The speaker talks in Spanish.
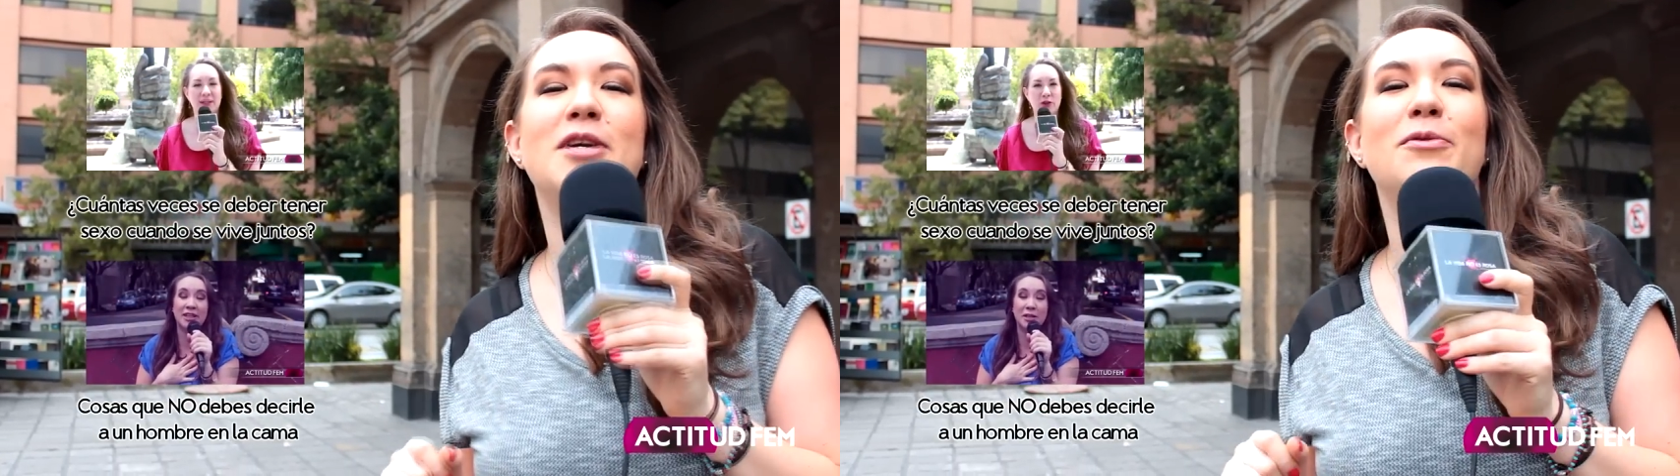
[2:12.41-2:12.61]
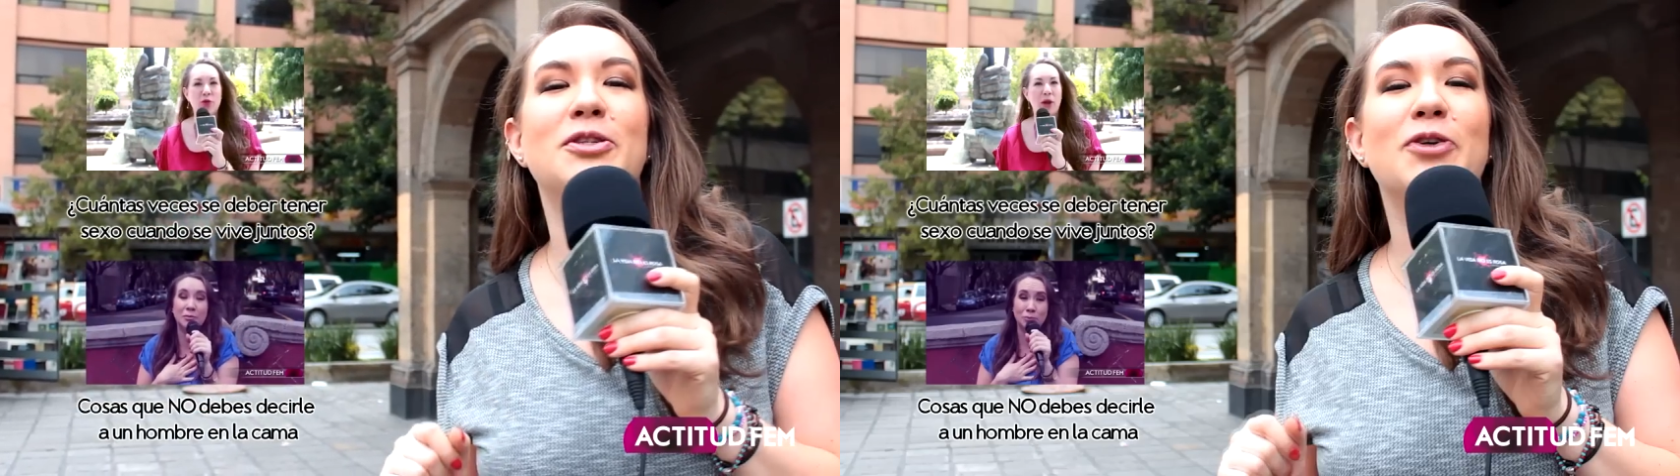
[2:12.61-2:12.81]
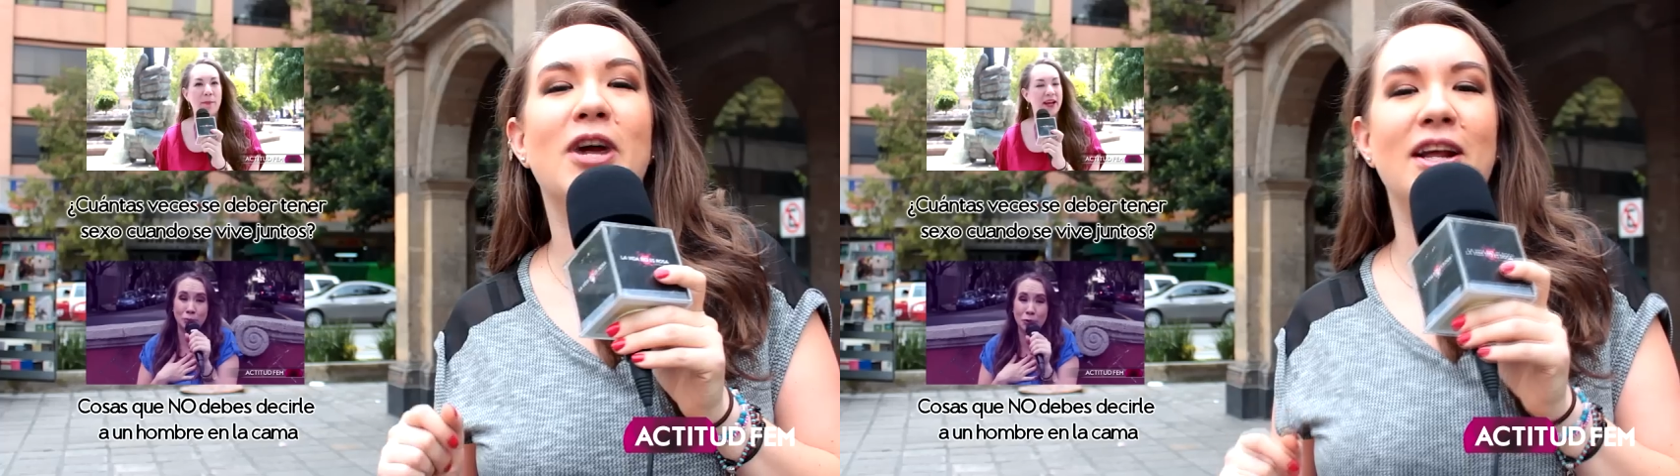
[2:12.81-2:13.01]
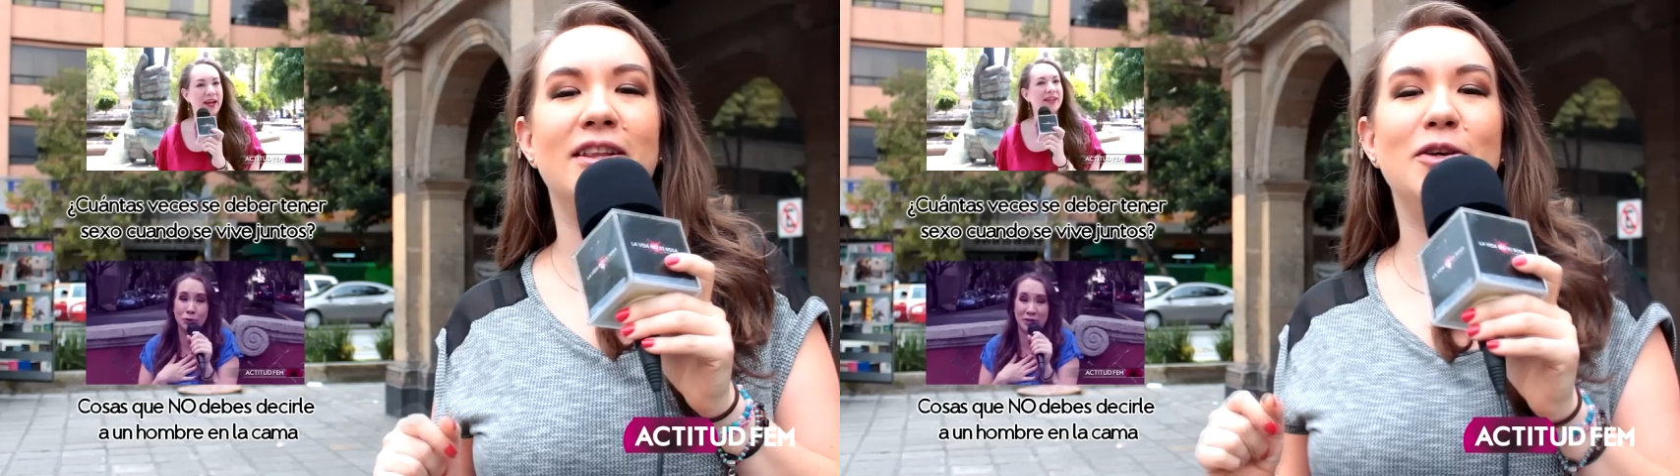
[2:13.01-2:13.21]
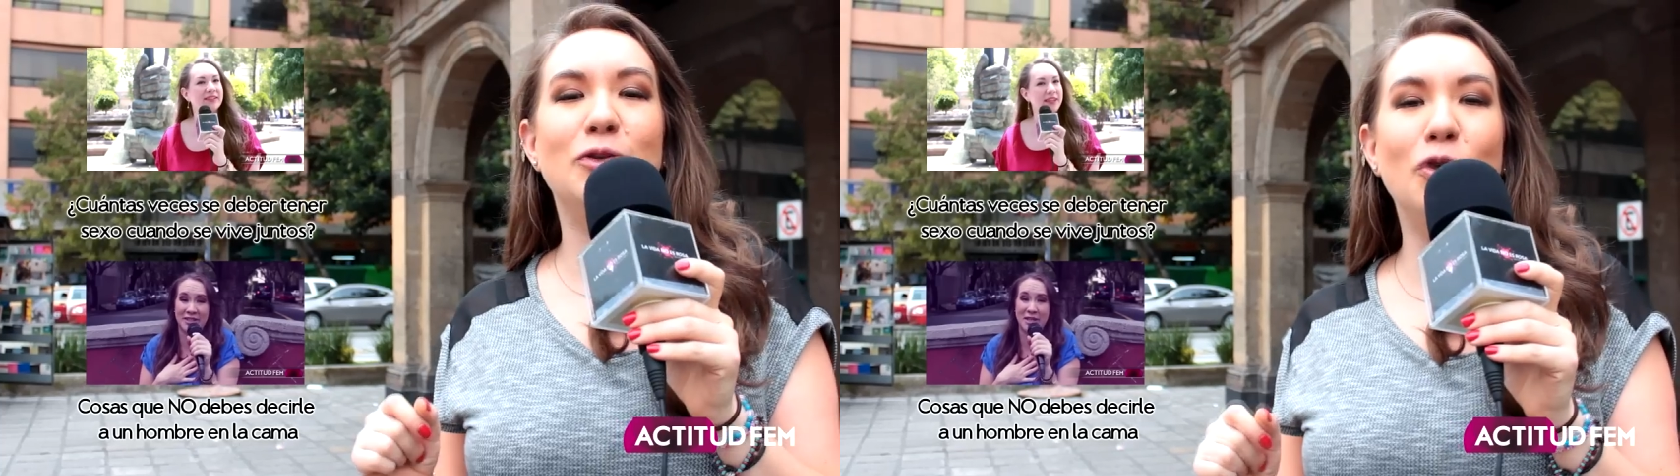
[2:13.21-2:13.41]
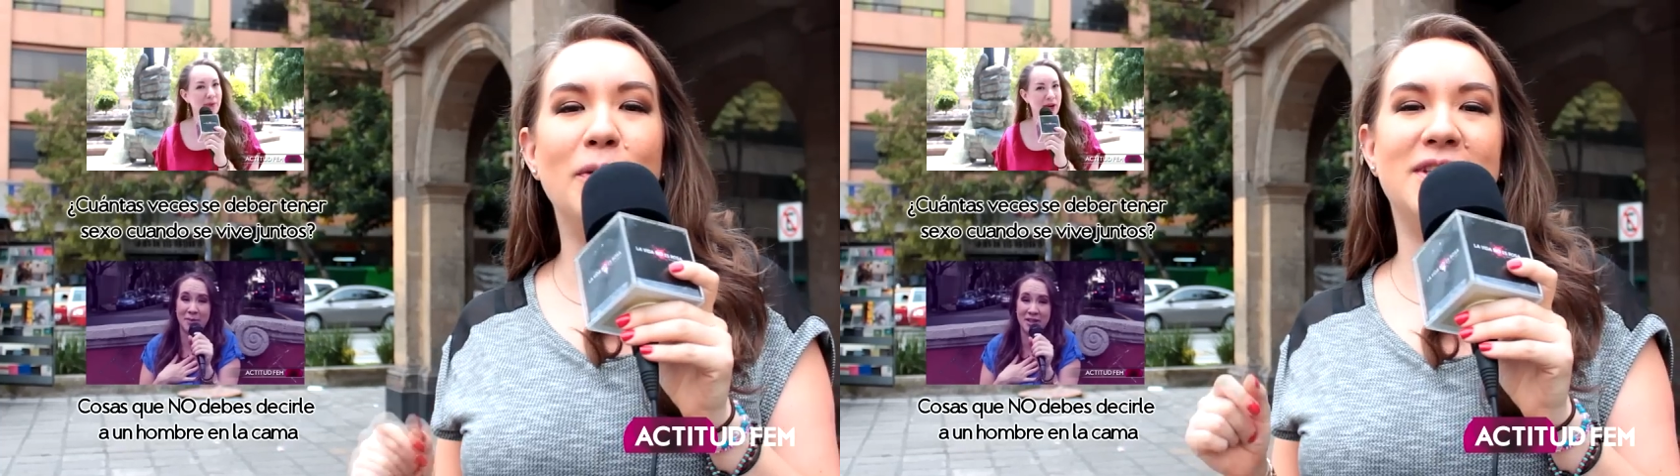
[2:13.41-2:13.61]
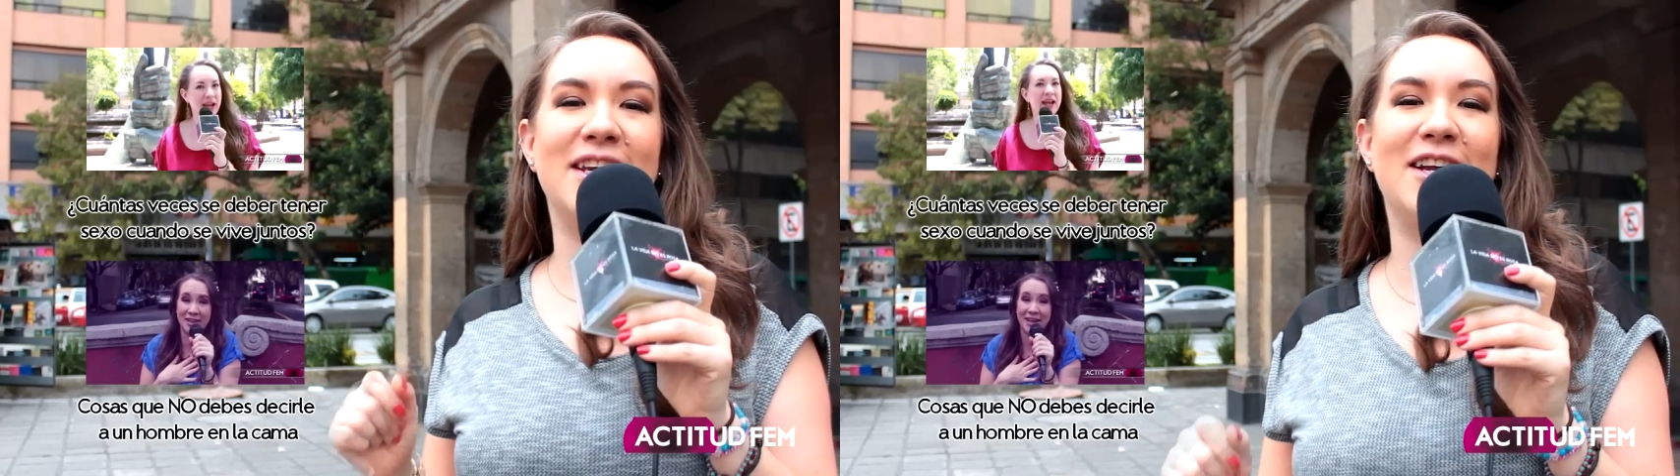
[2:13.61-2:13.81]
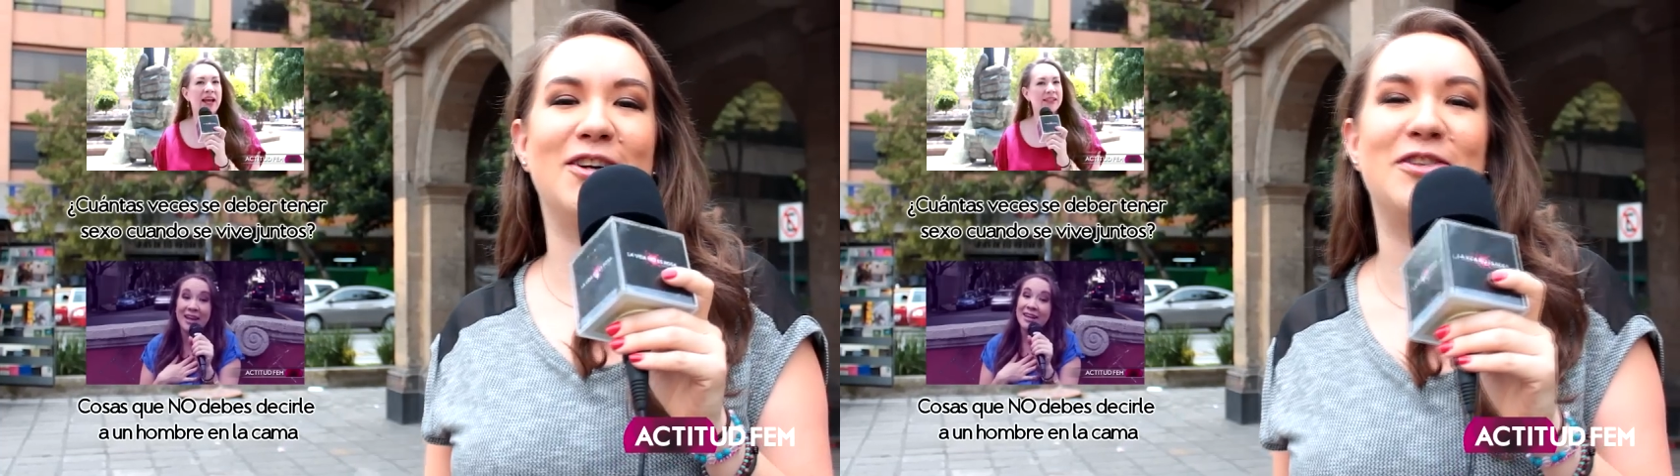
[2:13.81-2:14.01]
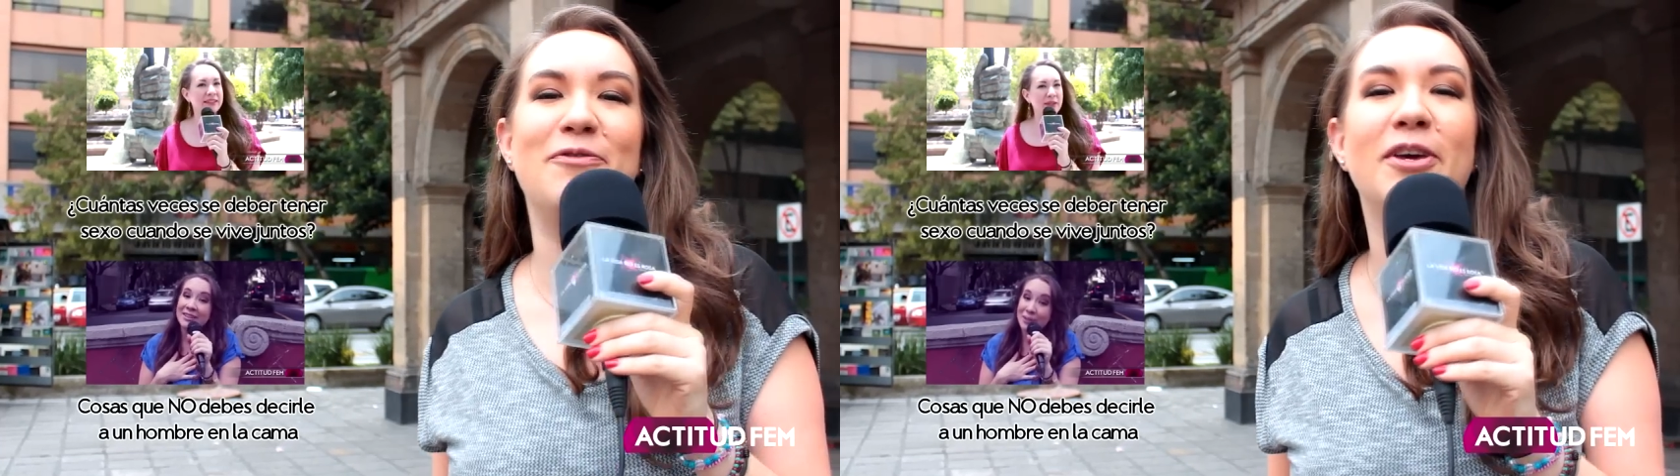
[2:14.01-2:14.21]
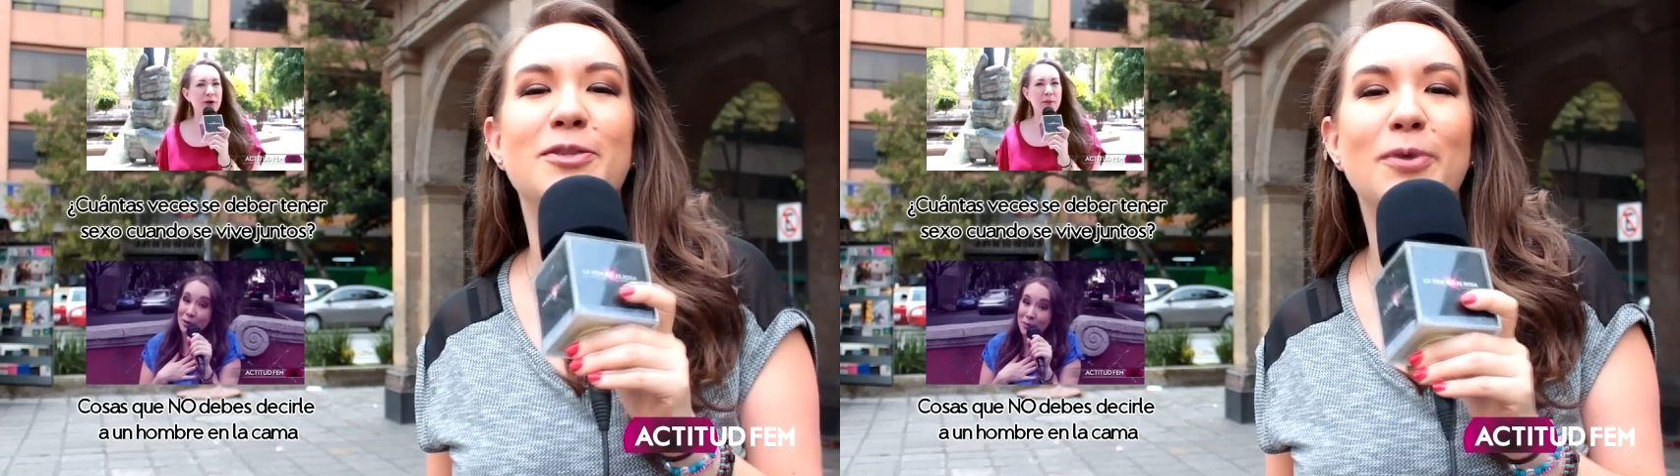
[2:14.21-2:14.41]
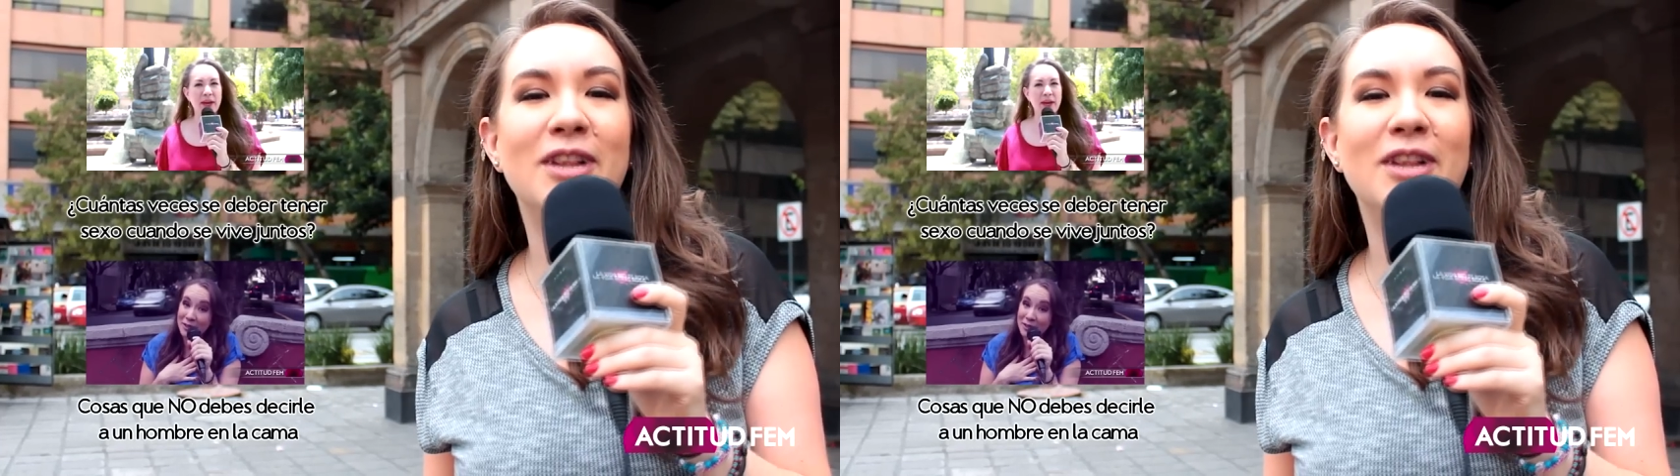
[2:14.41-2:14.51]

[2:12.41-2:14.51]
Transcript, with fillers: a nuestro canal de YouTube y seguirnos en Facebook,